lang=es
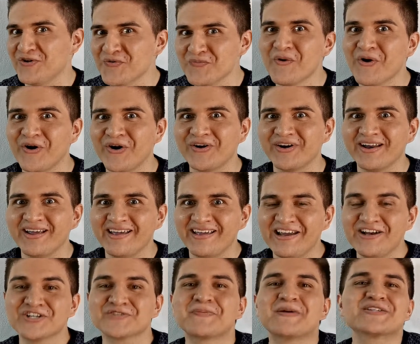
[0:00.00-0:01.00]
humor
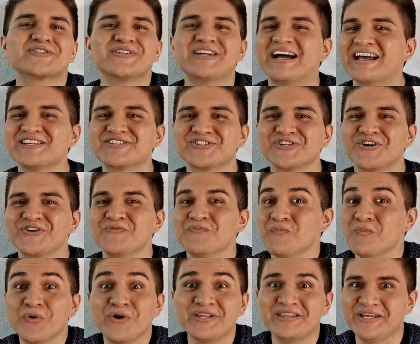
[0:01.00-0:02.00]
y los personajes son
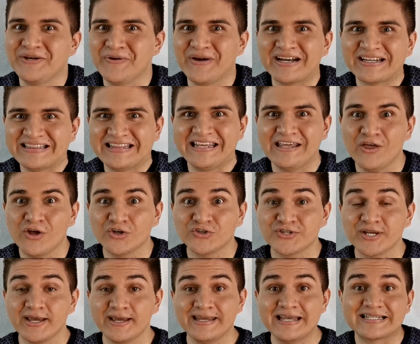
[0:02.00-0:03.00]
muy
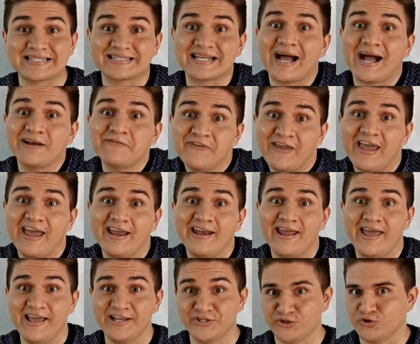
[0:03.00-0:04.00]
divertidos y están
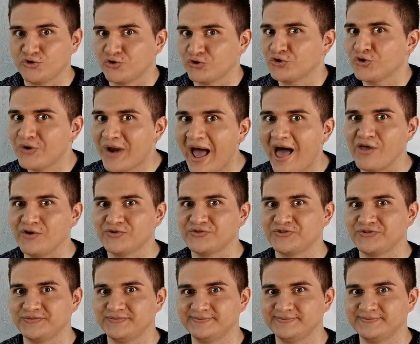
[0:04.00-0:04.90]
bien estructurados.